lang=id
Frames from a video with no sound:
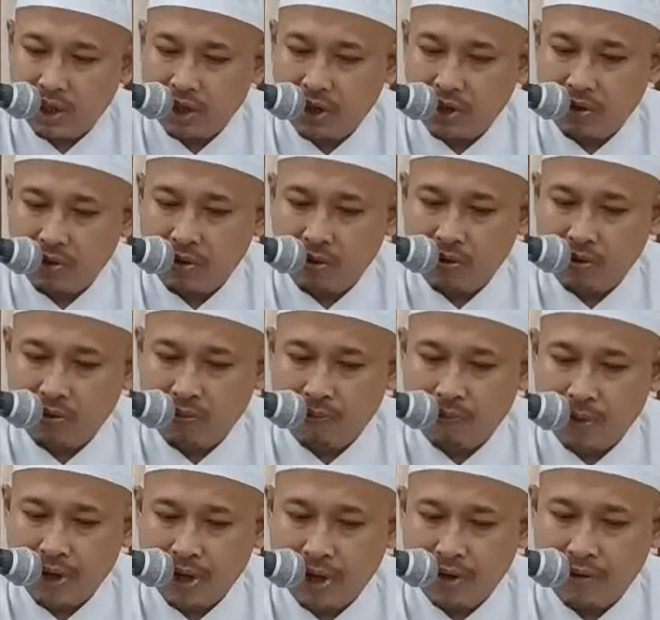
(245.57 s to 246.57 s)
iku
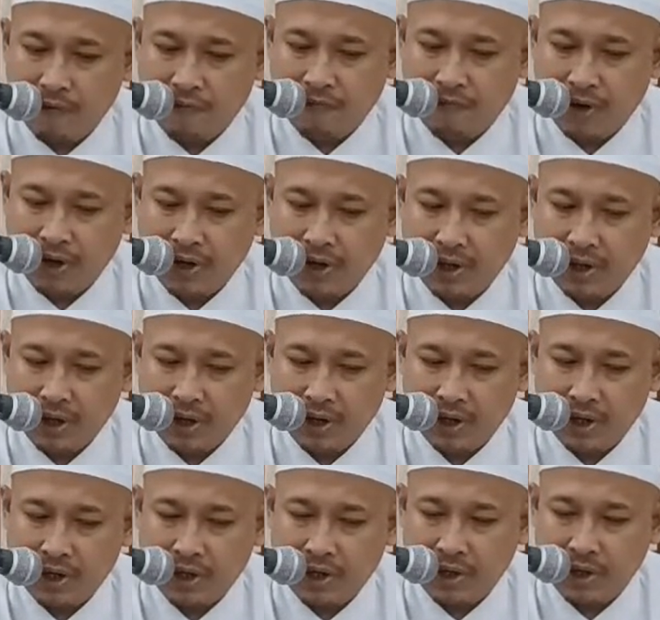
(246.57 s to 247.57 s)
min
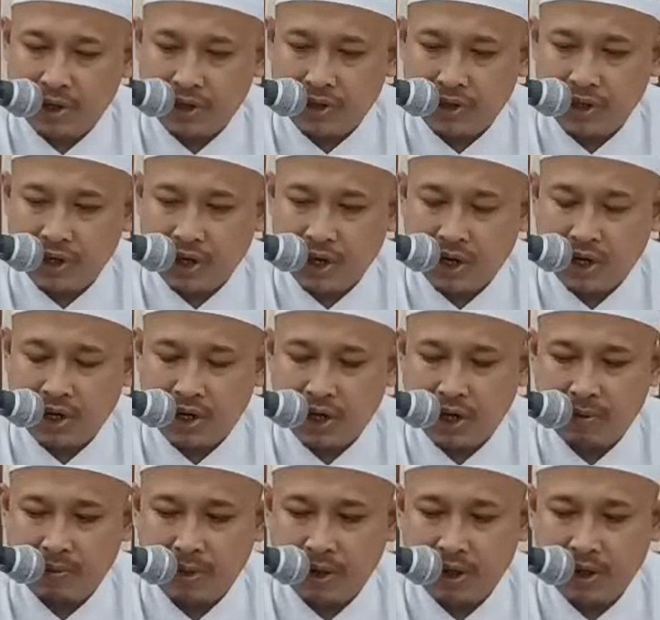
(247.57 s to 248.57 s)
faihi
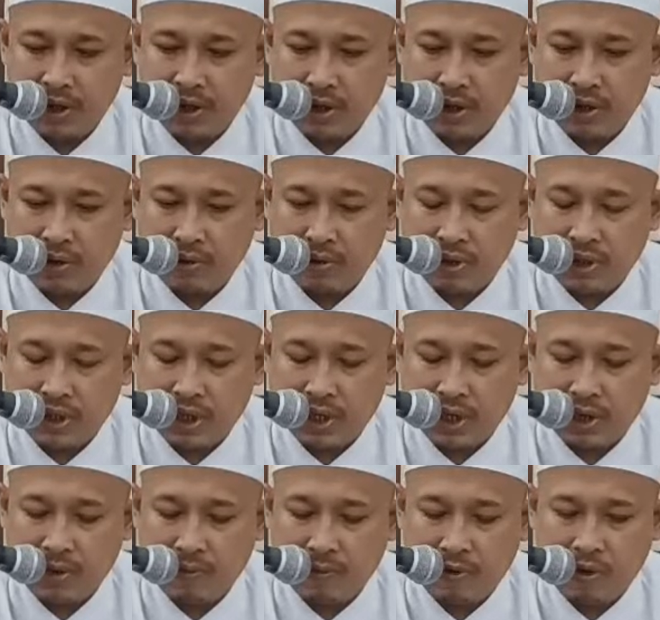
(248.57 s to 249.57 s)
jahannama iku
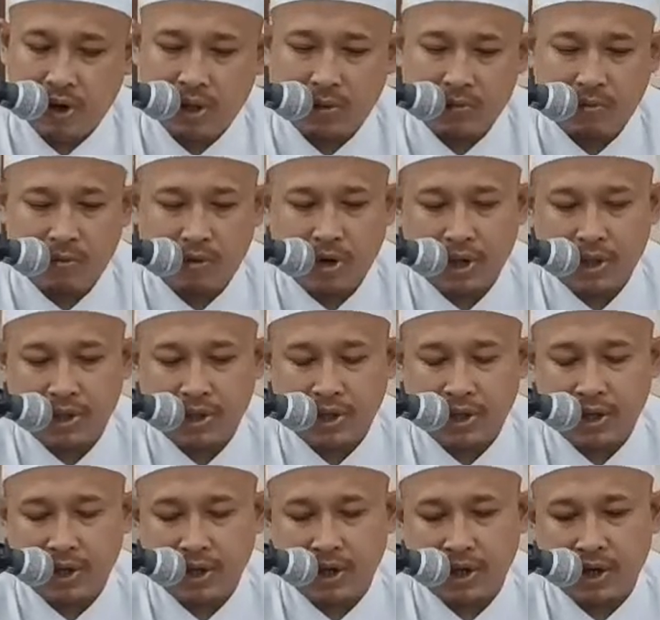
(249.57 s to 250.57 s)
saking
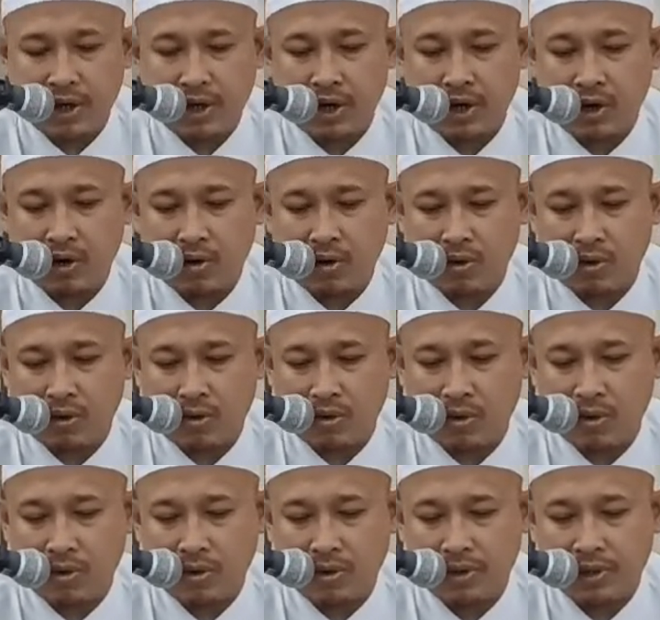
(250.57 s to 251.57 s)
mulat-mulate
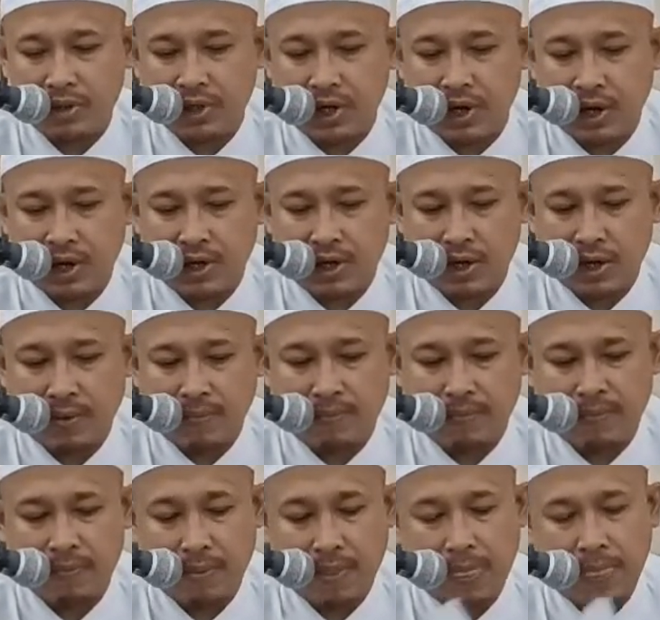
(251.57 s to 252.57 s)
neraka jahannam